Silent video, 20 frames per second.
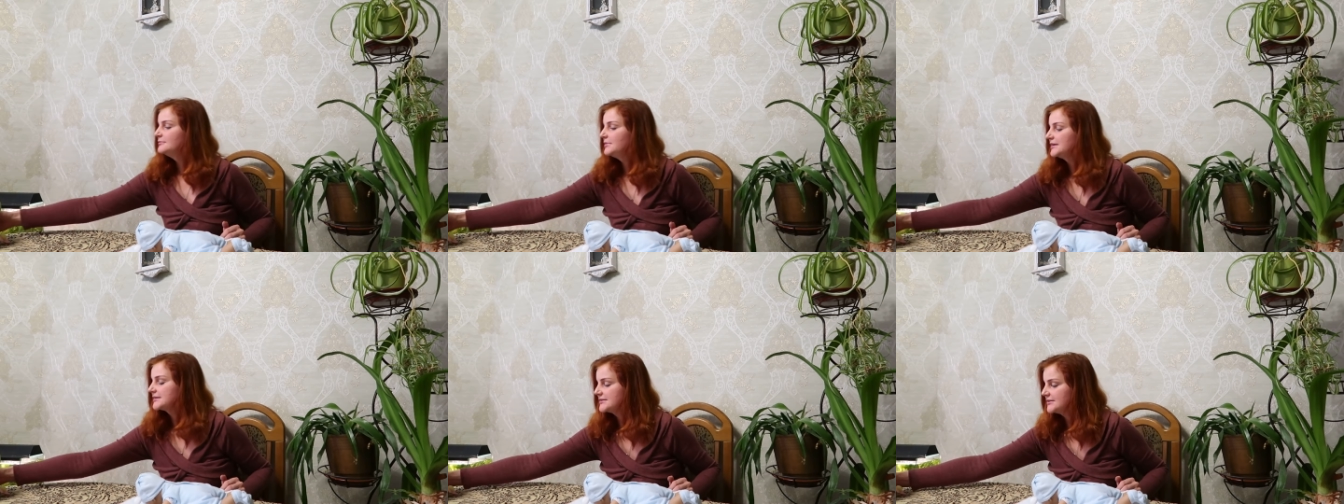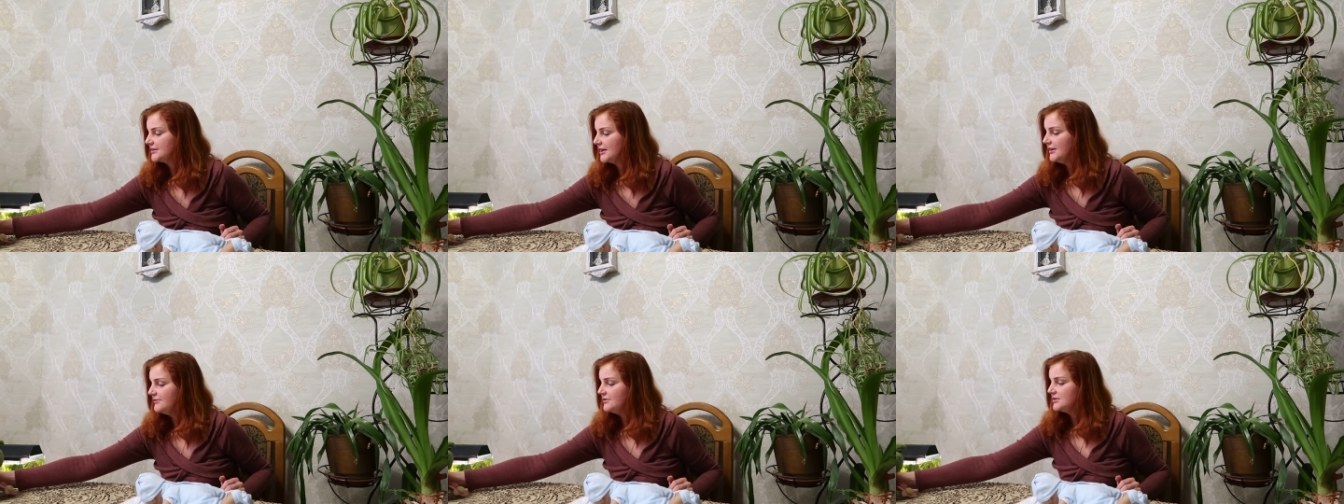
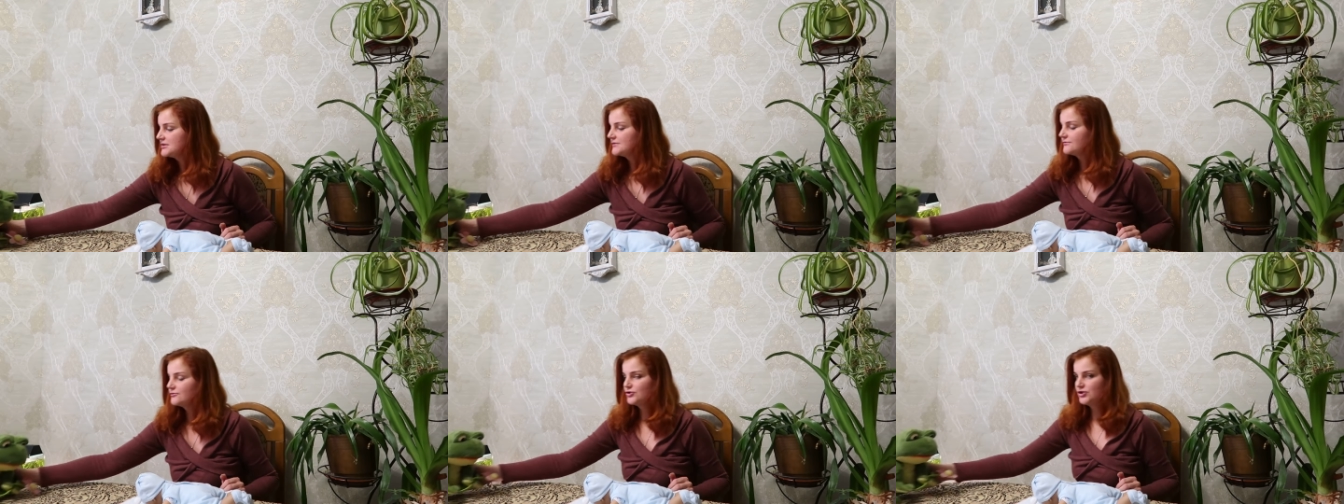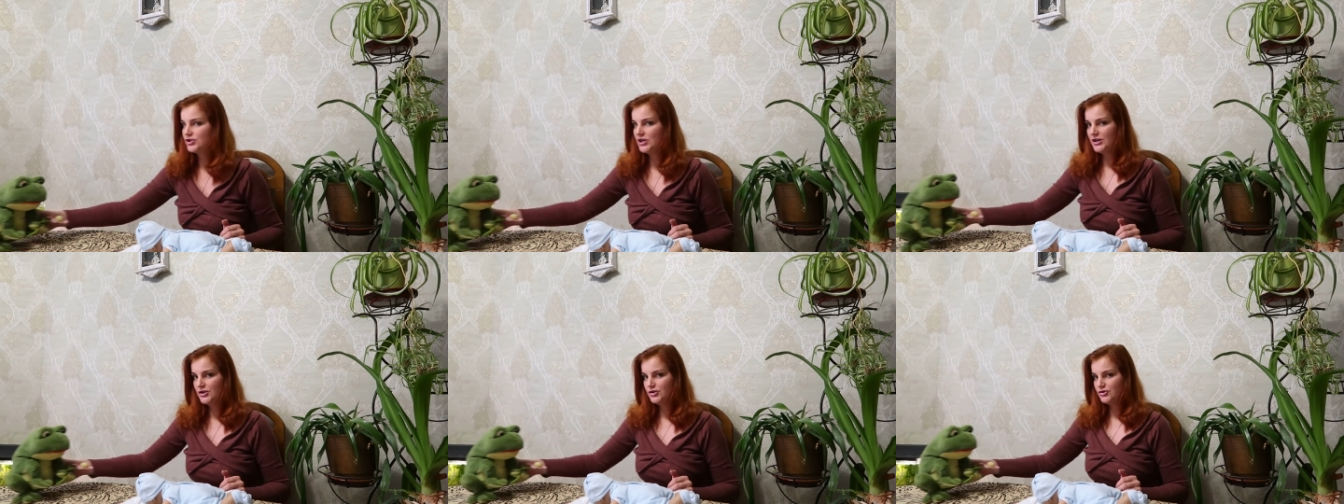поставить
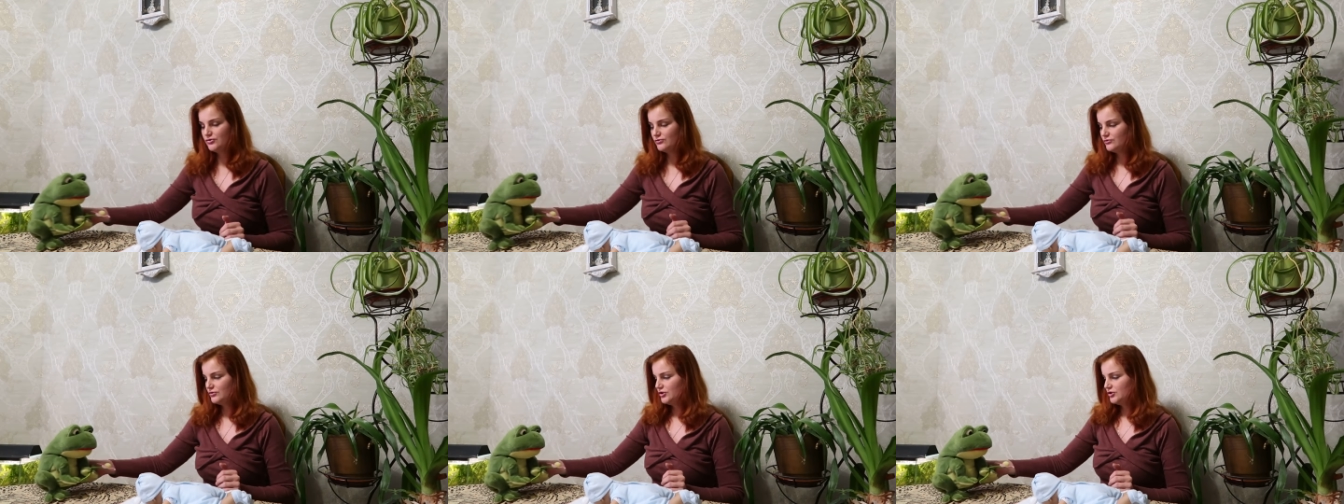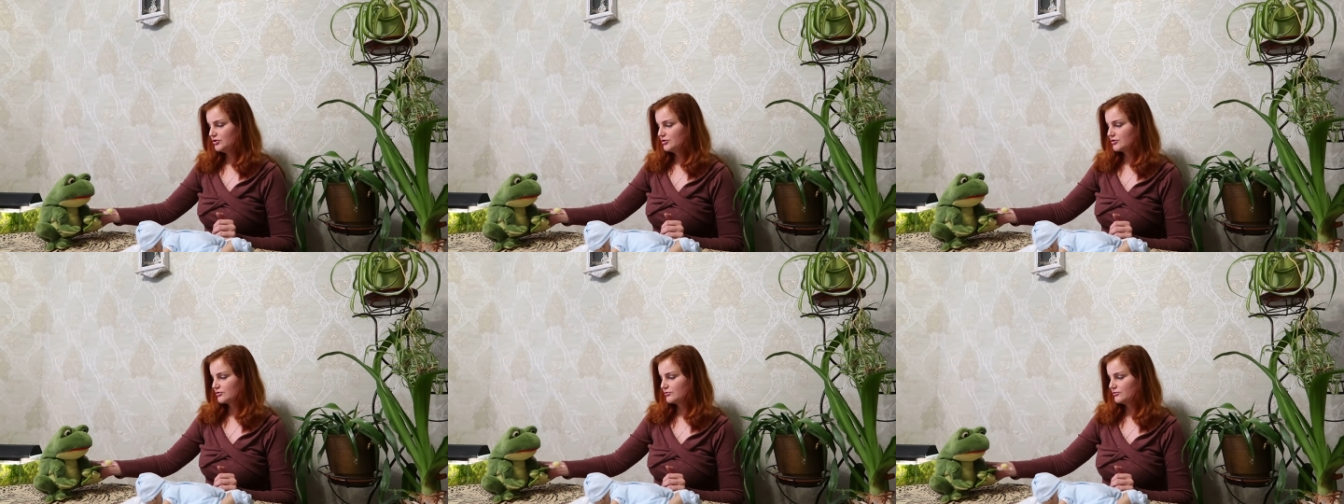
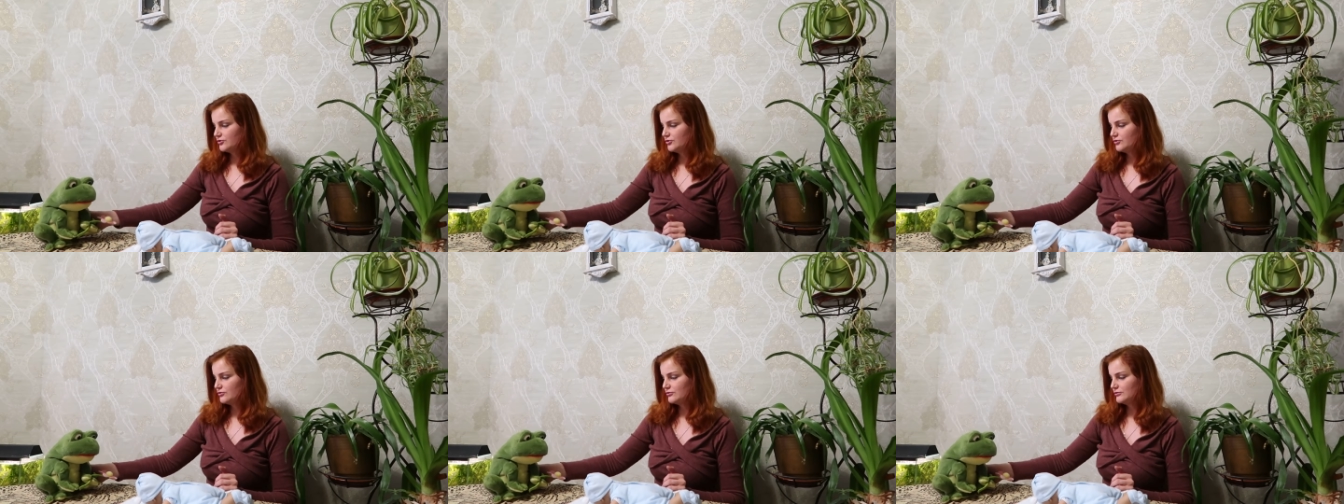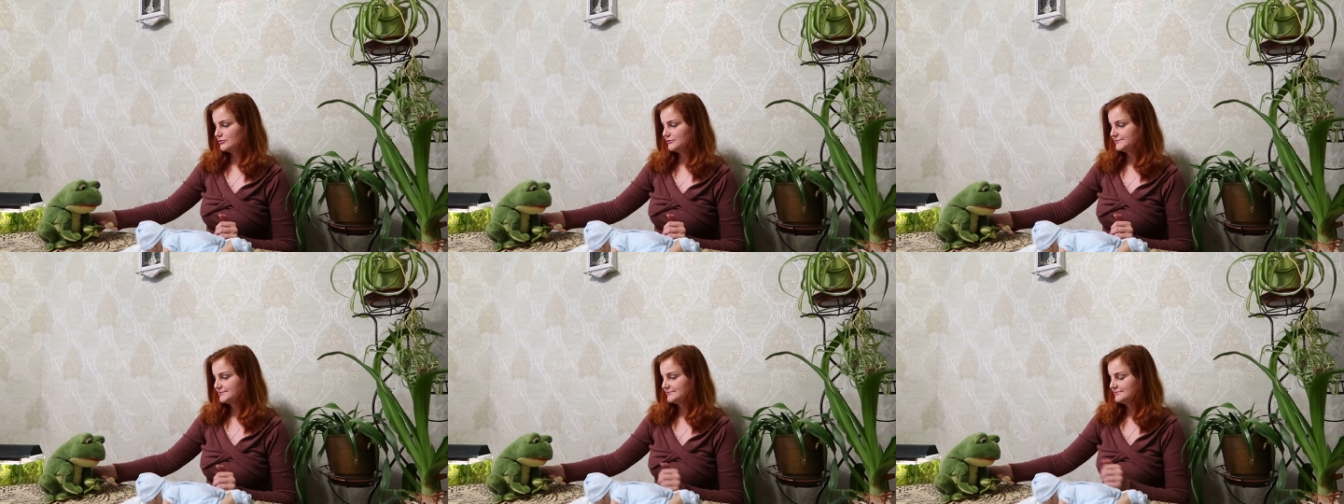звучащую
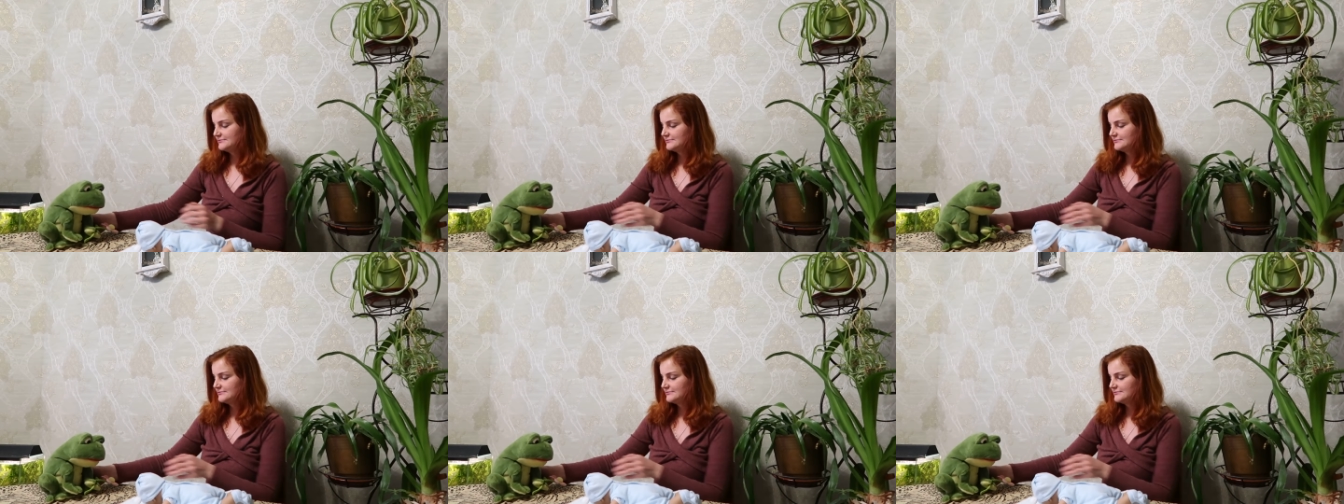игрушку.